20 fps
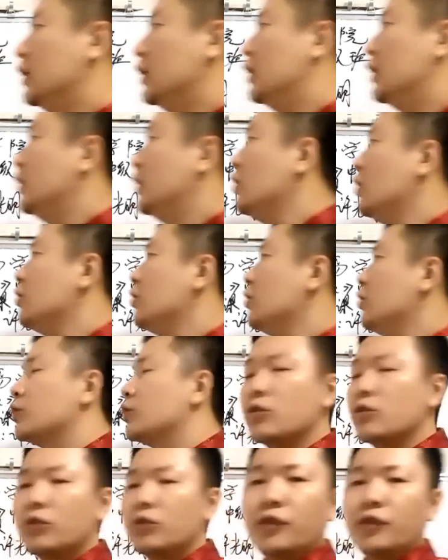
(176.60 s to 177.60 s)
因为九
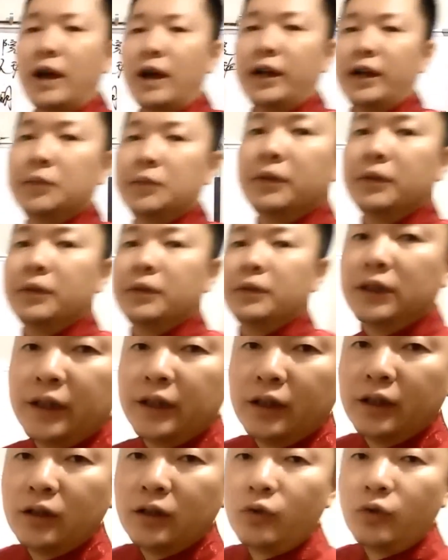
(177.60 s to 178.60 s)
型水法，你们天
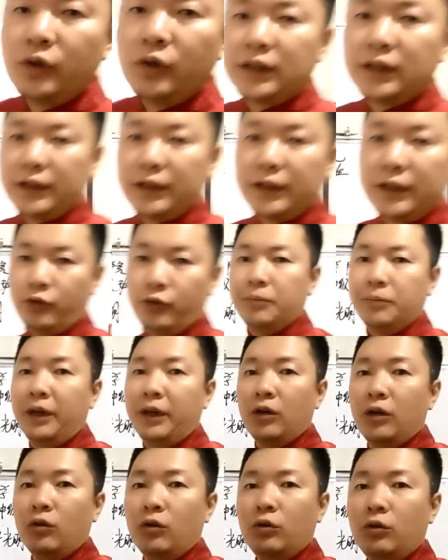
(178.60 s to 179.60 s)
天会在群里
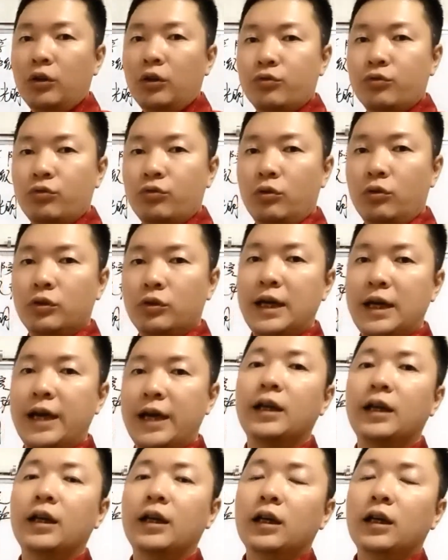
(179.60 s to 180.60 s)
面，或者说
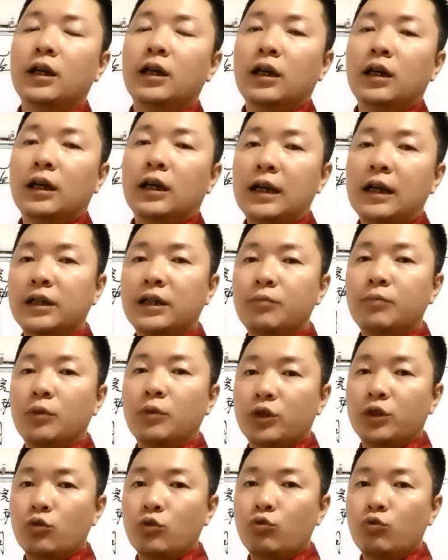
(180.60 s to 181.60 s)
在看的某
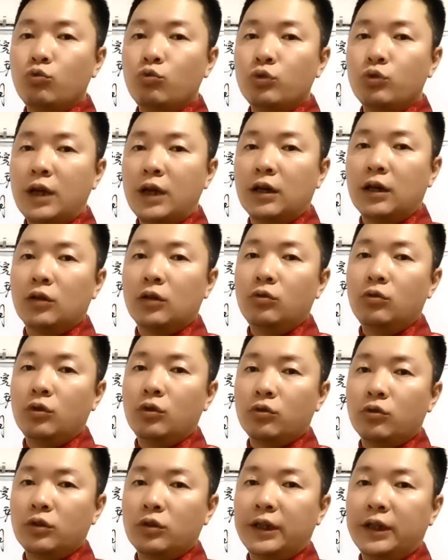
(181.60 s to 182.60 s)
些书上，或者
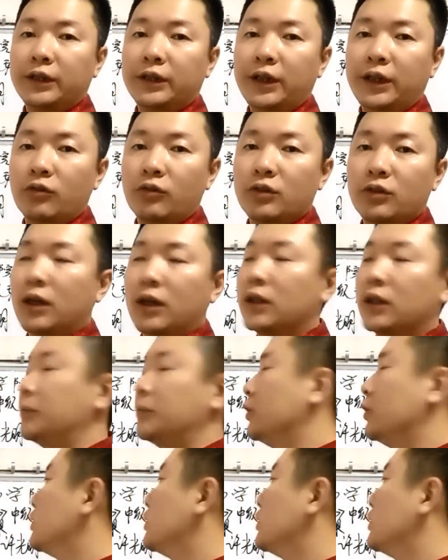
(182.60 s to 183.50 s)
说在电脑上，你们会